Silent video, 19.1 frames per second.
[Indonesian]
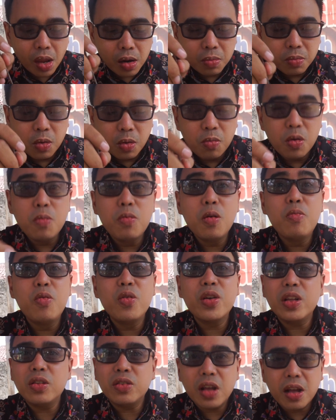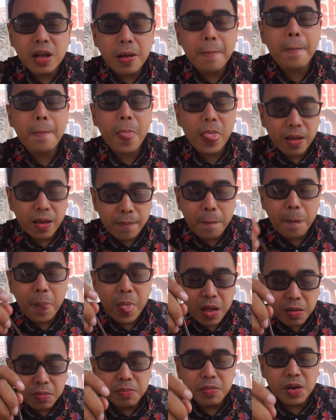bumbu-bumbunya juga
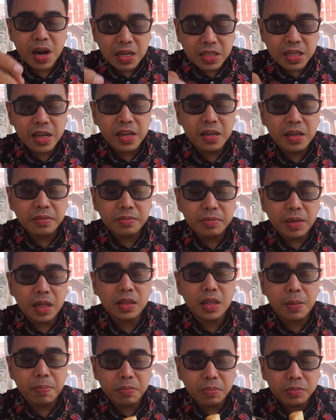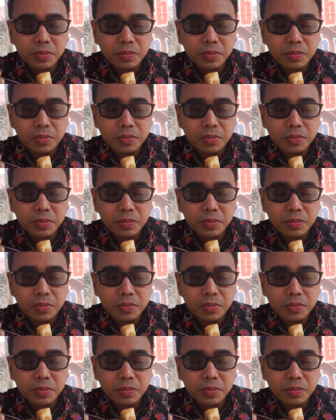berasa ya mantap